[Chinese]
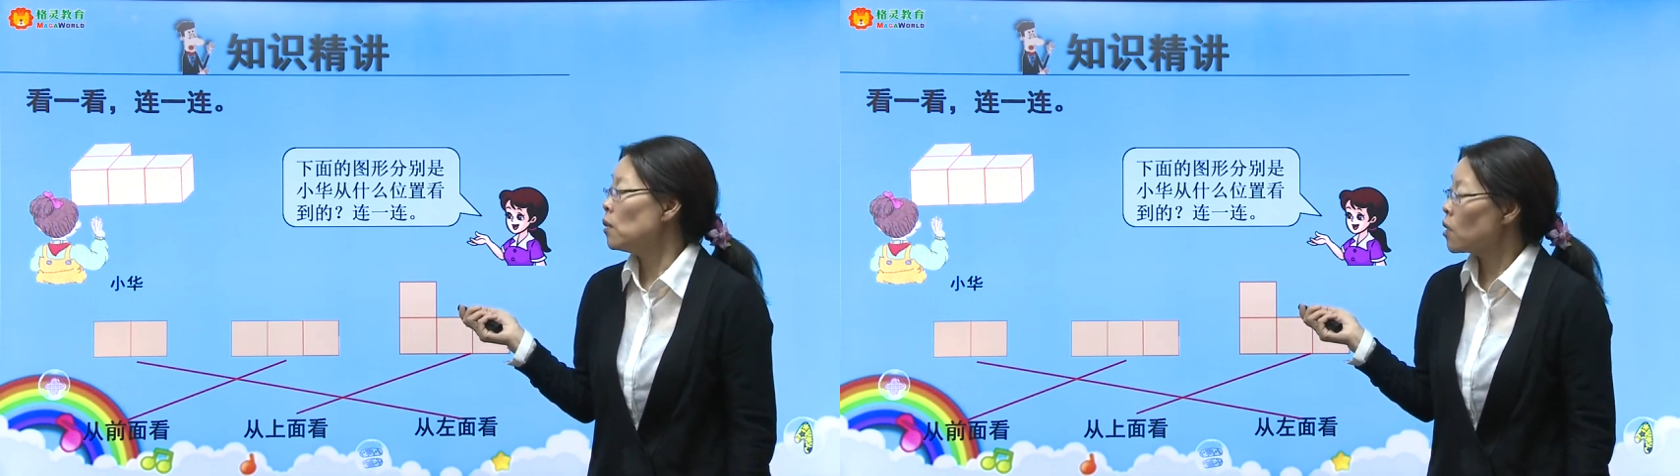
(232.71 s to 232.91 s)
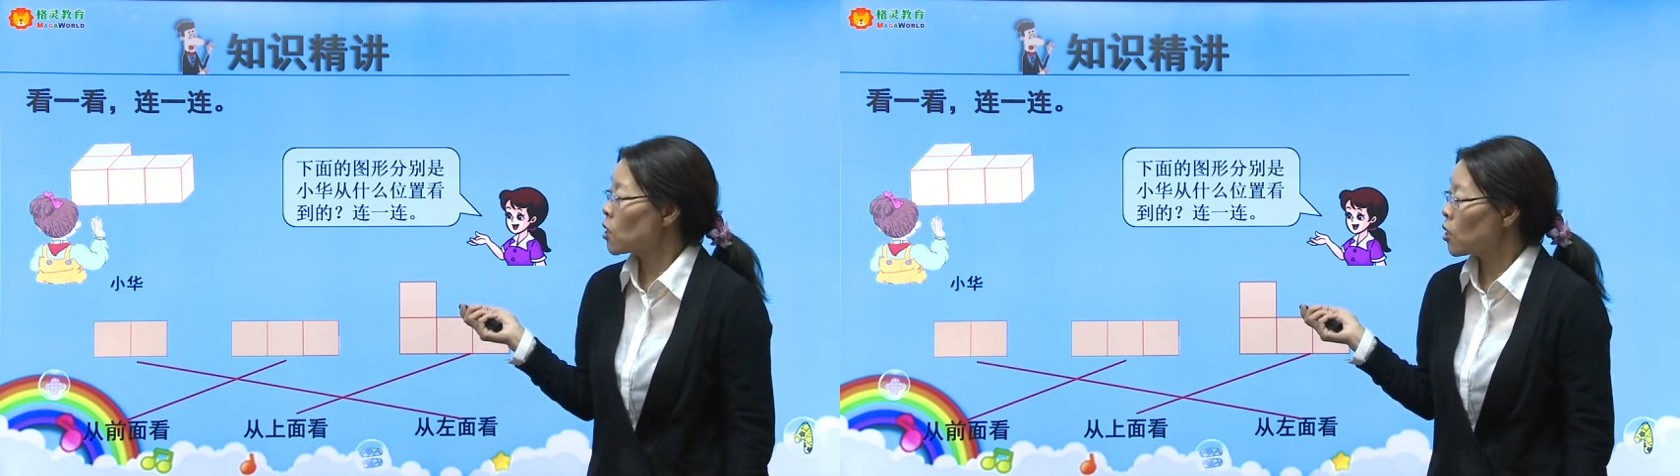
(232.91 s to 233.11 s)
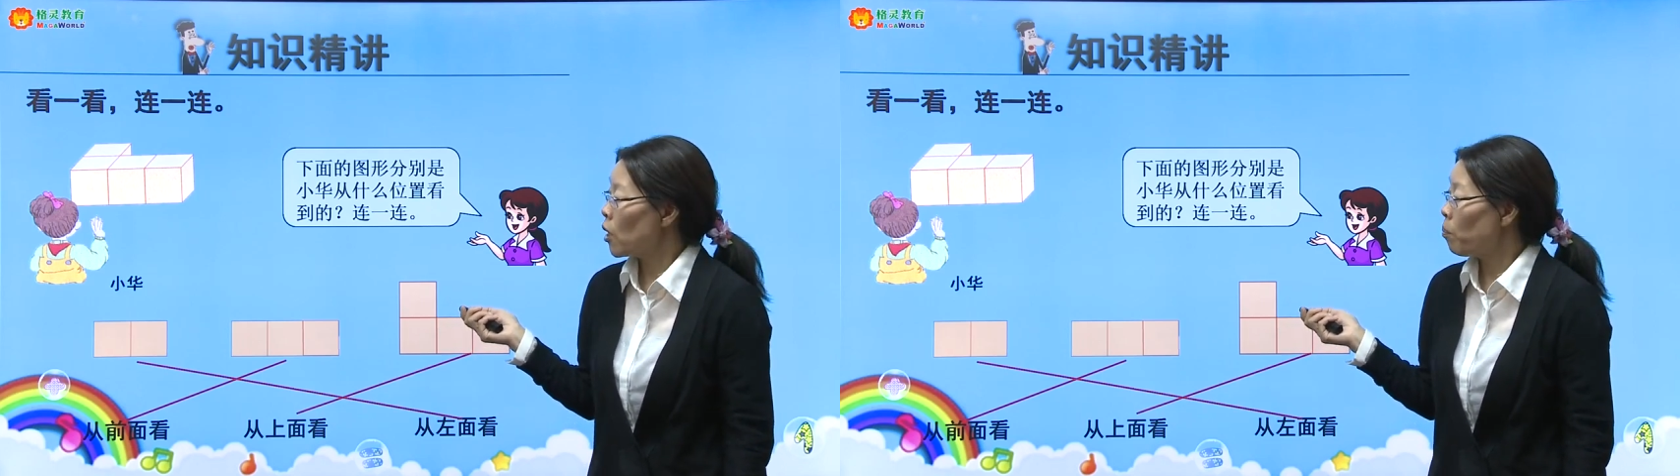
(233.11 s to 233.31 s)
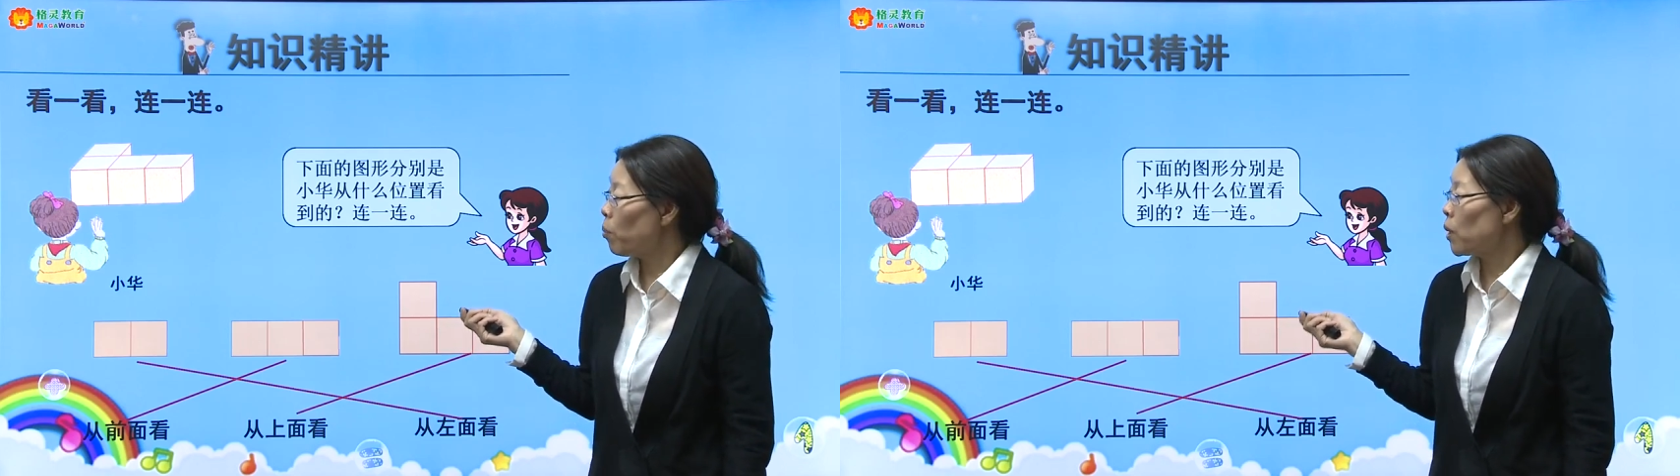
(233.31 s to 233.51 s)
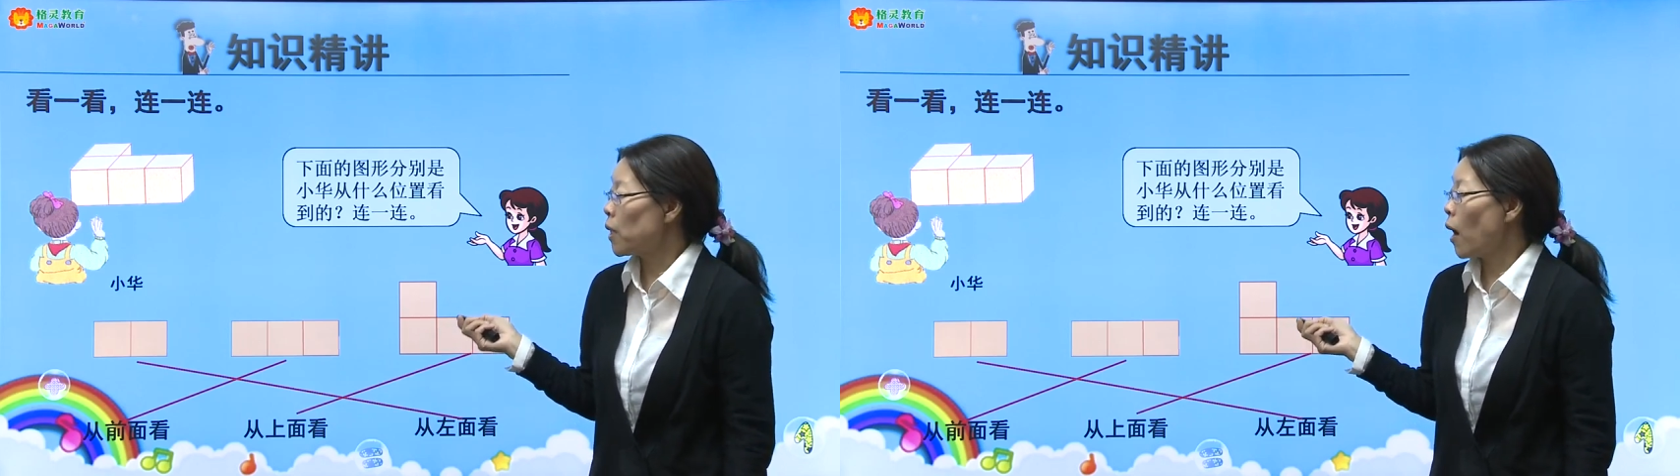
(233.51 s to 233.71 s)
是
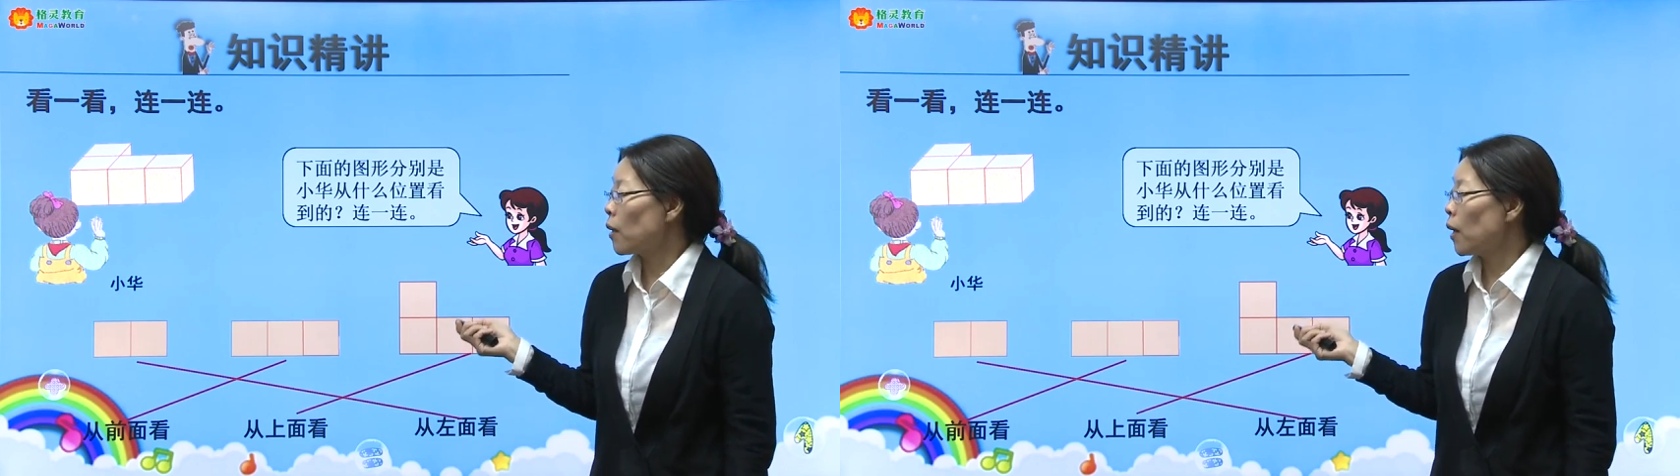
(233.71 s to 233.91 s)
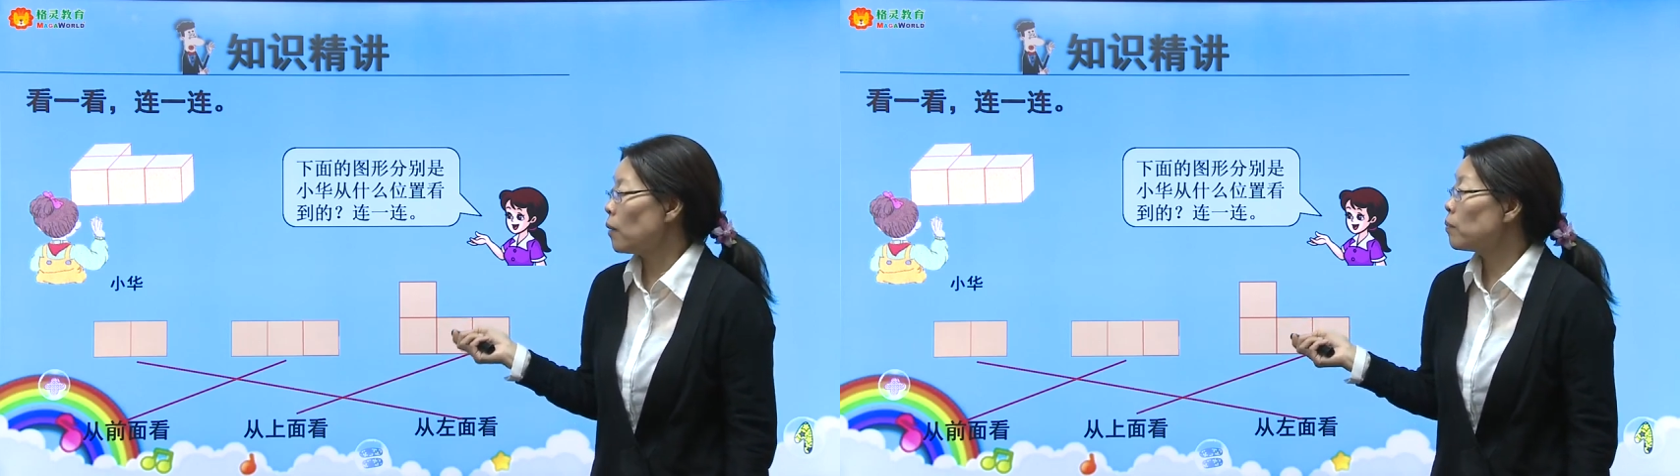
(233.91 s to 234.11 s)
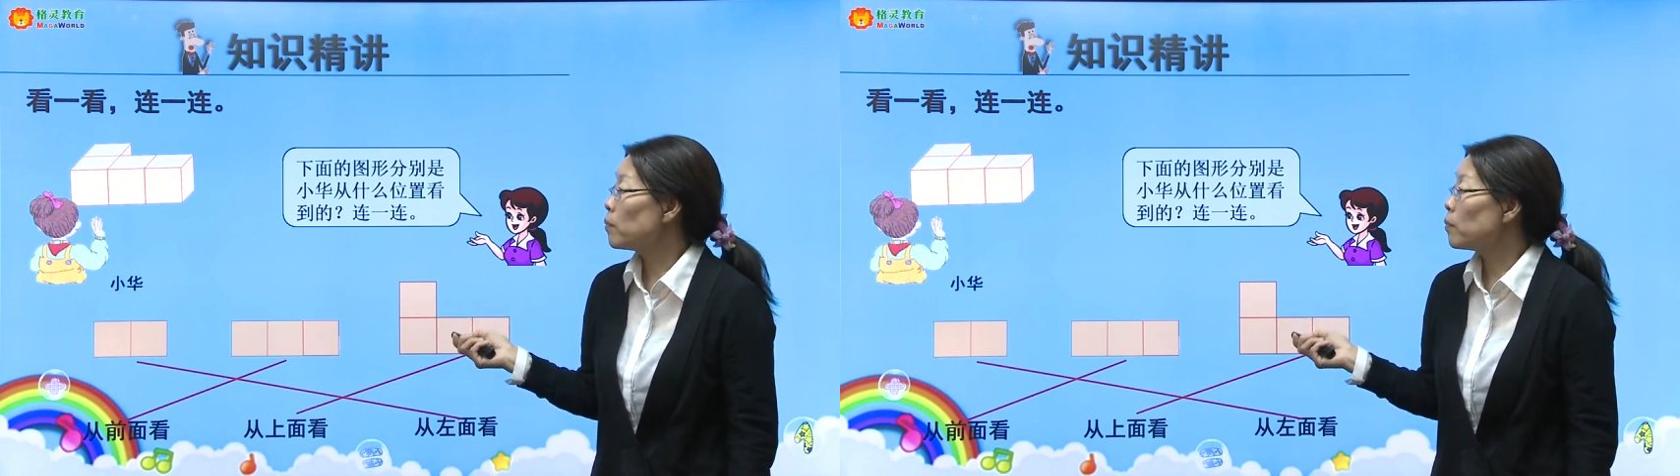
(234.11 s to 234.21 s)
不一样的。